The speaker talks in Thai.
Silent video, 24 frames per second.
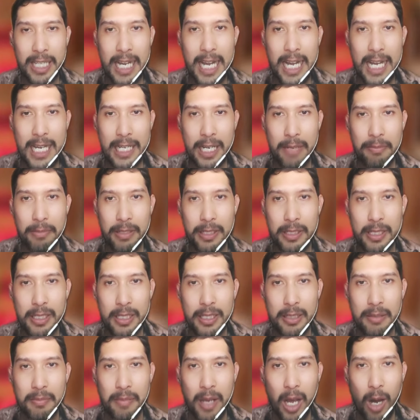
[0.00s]
ท่าครับ
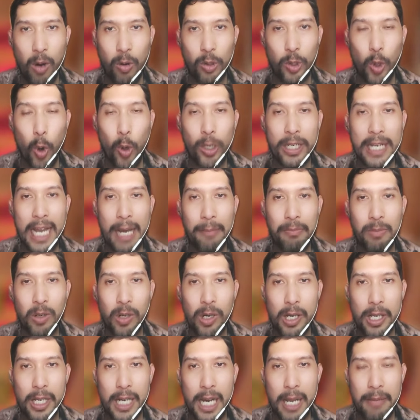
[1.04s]
เอาโดนนับเล
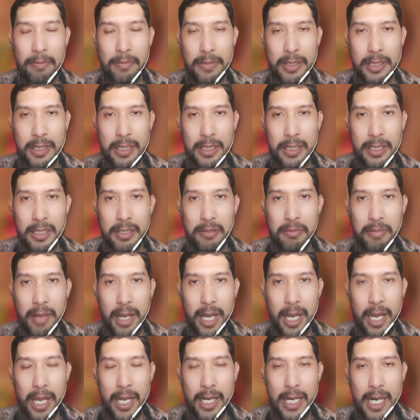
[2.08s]
ยครับ
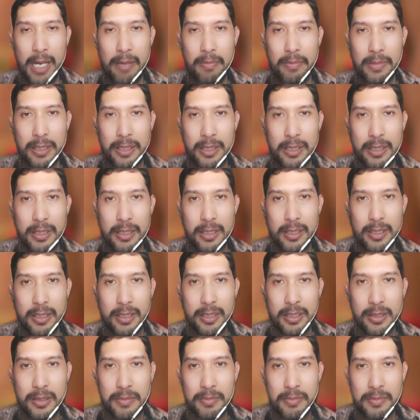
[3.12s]
แม่ครับ
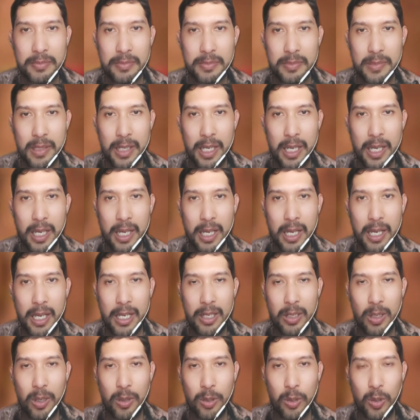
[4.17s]
แต่
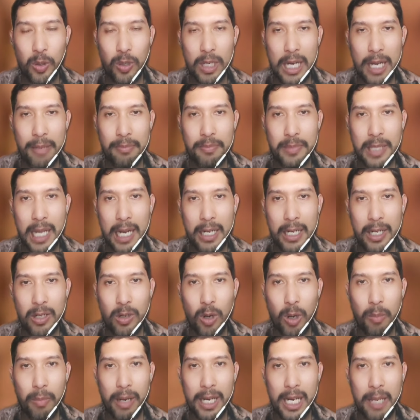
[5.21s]
เราดูครับ ทางนั้นข
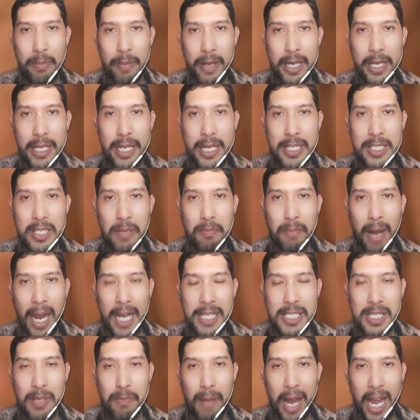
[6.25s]
องมาลายเพนนี่ยังสบาย
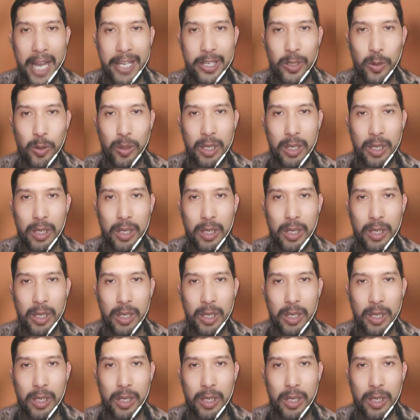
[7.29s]
สบายอยู่